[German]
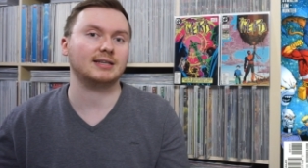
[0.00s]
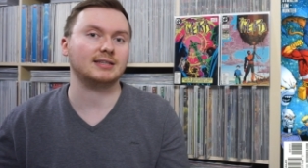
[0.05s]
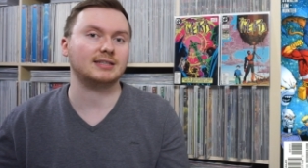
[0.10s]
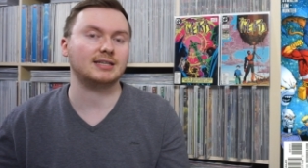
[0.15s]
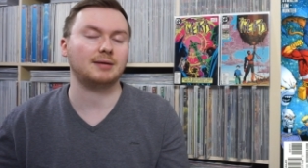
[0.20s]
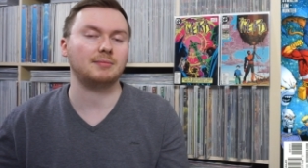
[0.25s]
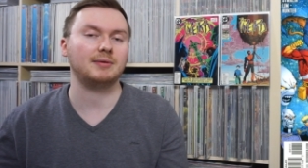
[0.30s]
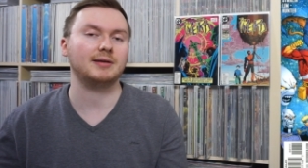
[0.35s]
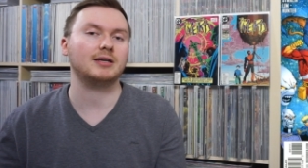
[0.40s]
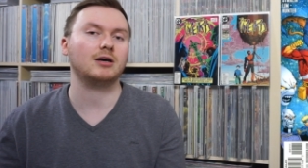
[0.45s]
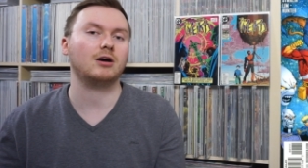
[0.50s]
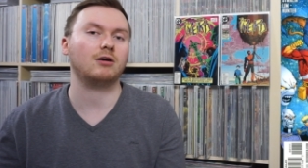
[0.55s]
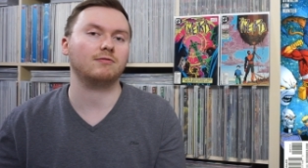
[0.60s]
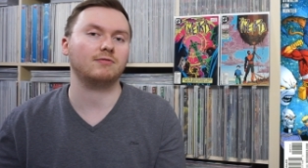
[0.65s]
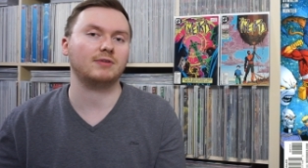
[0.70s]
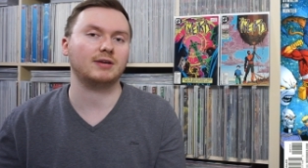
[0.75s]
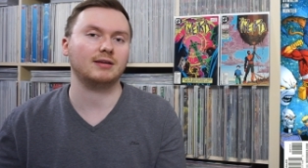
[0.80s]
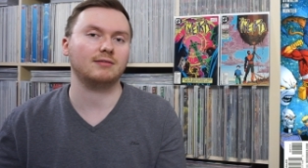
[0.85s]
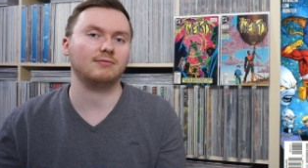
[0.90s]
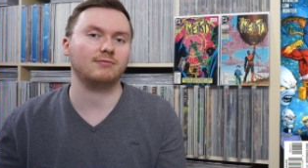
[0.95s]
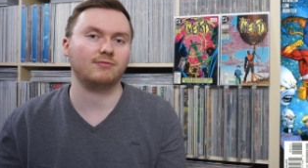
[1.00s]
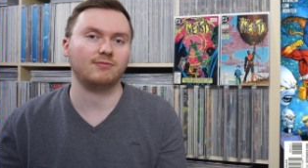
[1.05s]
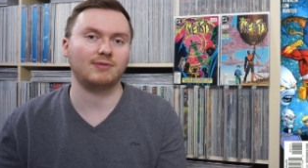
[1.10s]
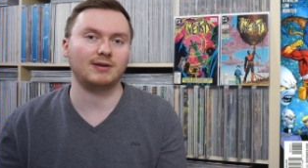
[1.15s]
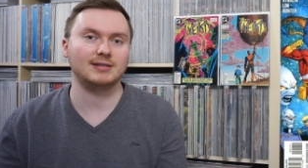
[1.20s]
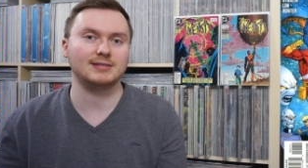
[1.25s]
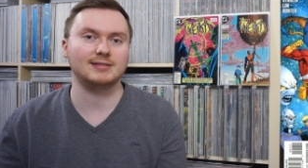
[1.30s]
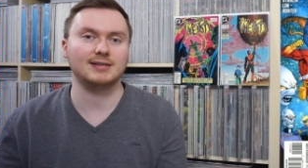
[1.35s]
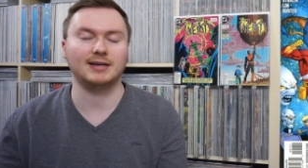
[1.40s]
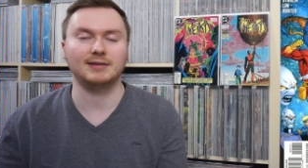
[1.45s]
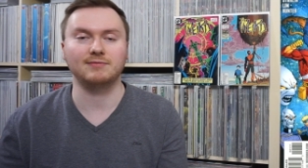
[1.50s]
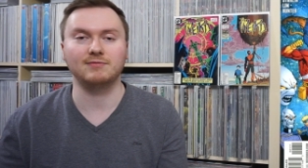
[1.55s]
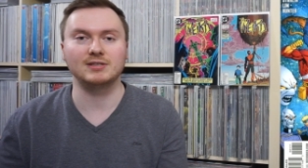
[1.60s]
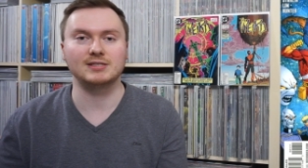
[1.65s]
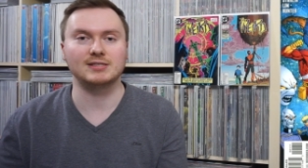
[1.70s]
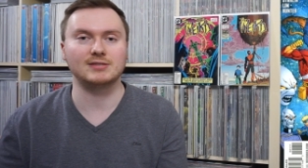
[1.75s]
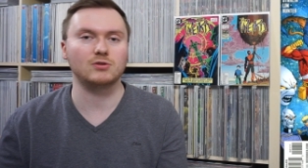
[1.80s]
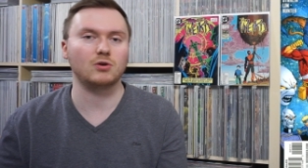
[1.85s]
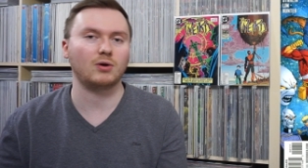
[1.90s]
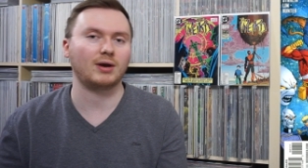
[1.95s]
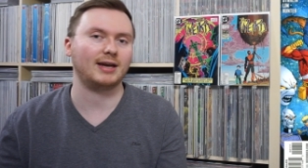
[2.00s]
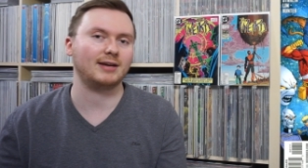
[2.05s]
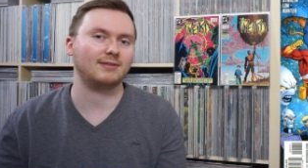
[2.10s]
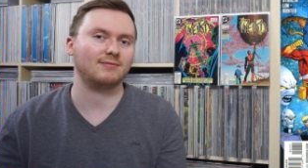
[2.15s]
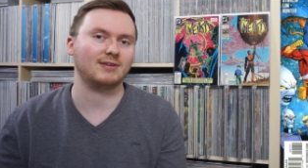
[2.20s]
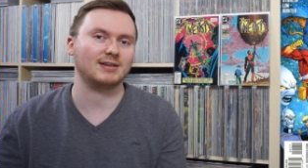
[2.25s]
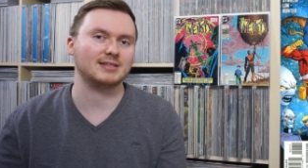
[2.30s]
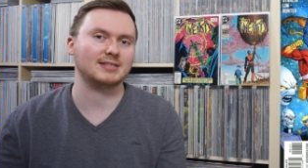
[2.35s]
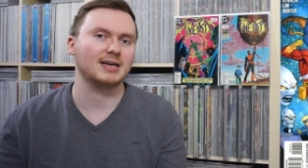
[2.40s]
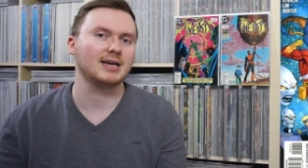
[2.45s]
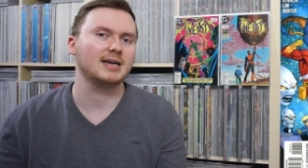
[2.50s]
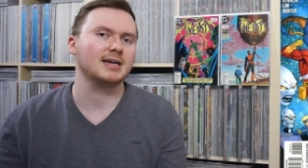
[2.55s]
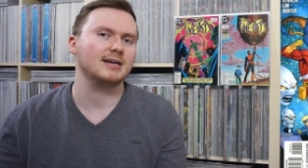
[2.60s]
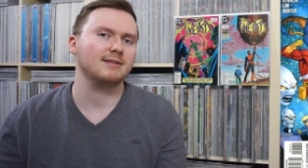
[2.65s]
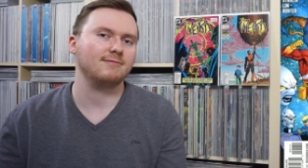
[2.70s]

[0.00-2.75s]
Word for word: dann kann man da auf jeden Fall sein Wissen noch etwas